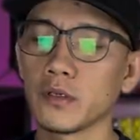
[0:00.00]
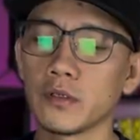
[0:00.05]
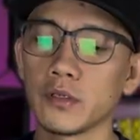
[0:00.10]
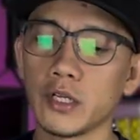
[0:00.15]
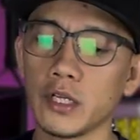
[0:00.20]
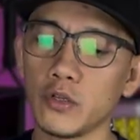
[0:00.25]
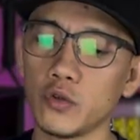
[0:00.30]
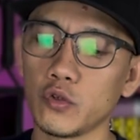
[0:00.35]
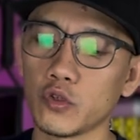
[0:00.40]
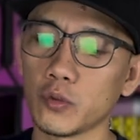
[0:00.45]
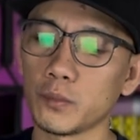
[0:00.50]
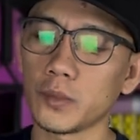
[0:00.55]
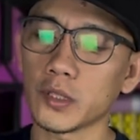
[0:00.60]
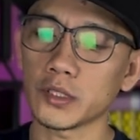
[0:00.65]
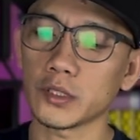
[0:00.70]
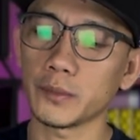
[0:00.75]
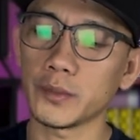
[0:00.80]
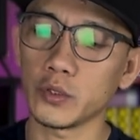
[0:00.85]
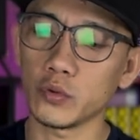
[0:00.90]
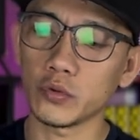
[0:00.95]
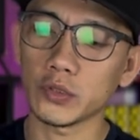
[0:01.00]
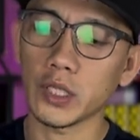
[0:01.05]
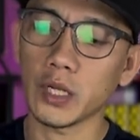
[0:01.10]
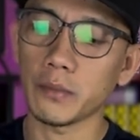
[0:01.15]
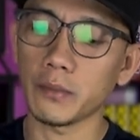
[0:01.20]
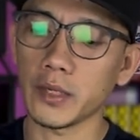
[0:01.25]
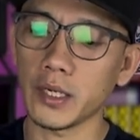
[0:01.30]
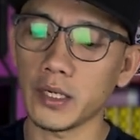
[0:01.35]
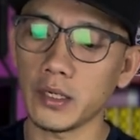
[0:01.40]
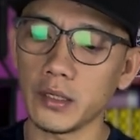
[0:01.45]
Lalu kompartemen
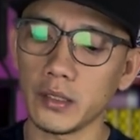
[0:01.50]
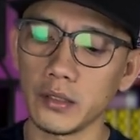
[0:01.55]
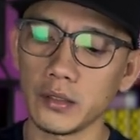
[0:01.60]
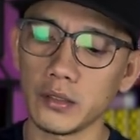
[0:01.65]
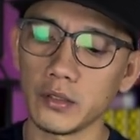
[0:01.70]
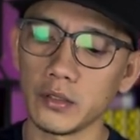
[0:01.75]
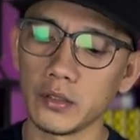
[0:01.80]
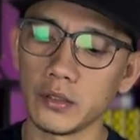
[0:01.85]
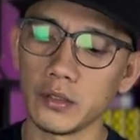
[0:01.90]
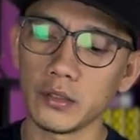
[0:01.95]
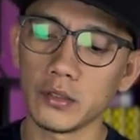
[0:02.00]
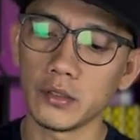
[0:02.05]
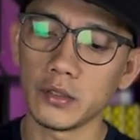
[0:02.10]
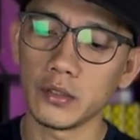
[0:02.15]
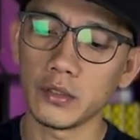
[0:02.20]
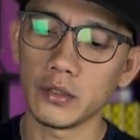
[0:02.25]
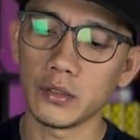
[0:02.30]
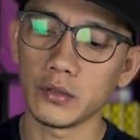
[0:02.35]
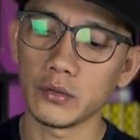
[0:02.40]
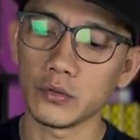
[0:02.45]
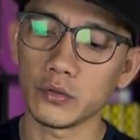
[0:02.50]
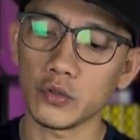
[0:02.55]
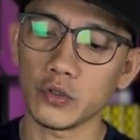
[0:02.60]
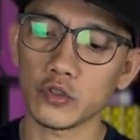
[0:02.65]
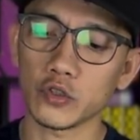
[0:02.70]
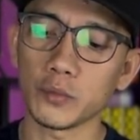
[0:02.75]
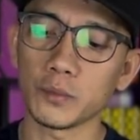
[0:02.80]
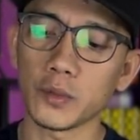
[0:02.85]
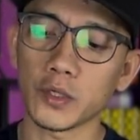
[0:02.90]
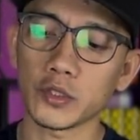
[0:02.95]
utama,
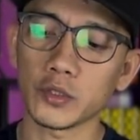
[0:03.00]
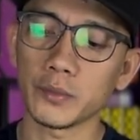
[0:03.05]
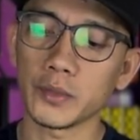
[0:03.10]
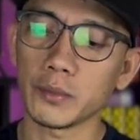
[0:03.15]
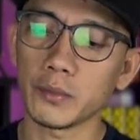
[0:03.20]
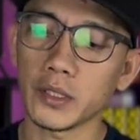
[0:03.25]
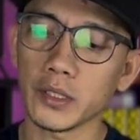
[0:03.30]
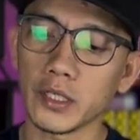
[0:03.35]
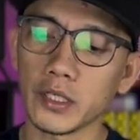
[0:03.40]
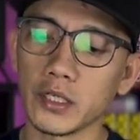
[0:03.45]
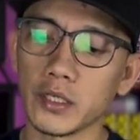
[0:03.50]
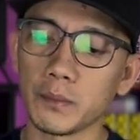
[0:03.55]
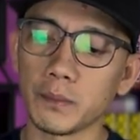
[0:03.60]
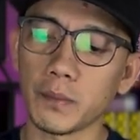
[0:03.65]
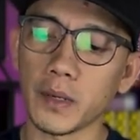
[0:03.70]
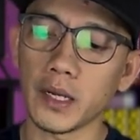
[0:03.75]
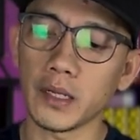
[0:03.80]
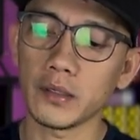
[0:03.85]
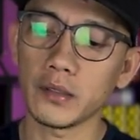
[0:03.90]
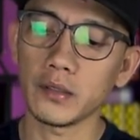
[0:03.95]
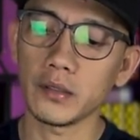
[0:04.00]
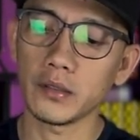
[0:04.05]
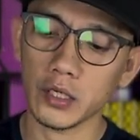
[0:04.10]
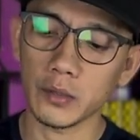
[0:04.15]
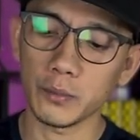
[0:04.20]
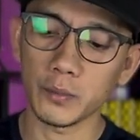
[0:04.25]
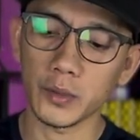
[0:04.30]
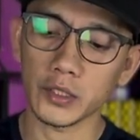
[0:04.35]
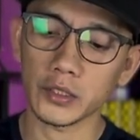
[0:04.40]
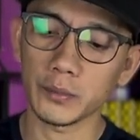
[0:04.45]
terus kompartemen bagian depan,
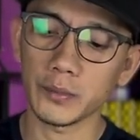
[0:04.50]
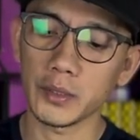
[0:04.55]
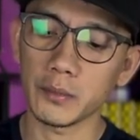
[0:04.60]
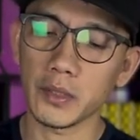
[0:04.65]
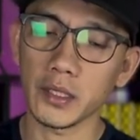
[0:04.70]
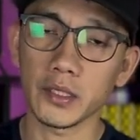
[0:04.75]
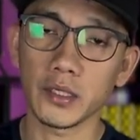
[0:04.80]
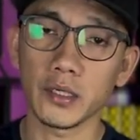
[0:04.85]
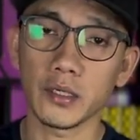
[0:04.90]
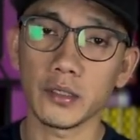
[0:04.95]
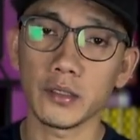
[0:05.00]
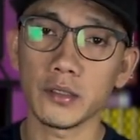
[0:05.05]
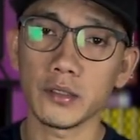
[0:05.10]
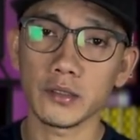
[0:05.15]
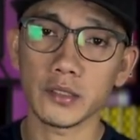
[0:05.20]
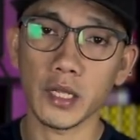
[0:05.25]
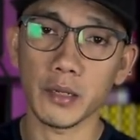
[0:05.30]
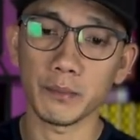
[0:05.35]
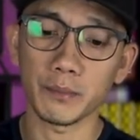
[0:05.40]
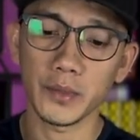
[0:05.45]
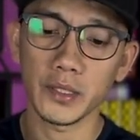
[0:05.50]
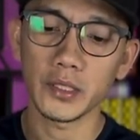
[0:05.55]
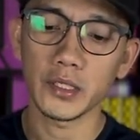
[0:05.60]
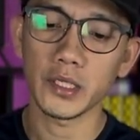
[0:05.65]
kompartemen bagian samping